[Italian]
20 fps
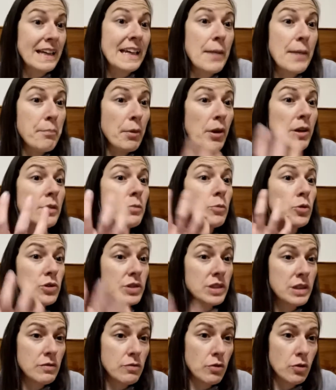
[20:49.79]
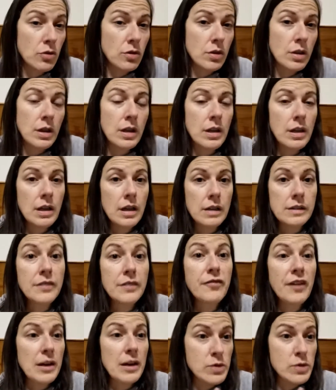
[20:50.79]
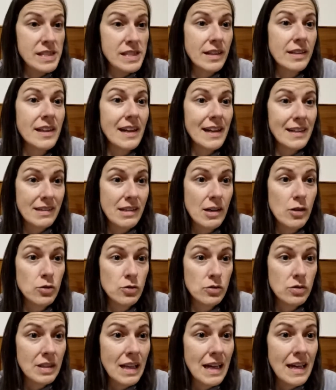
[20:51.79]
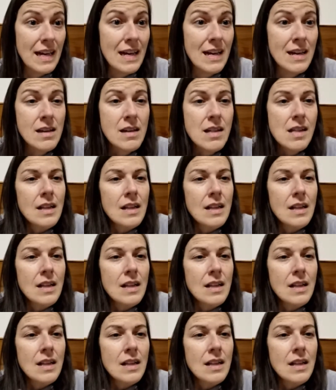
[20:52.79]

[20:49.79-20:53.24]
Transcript: che è poi il motivo eh, di fare questa diretta con te,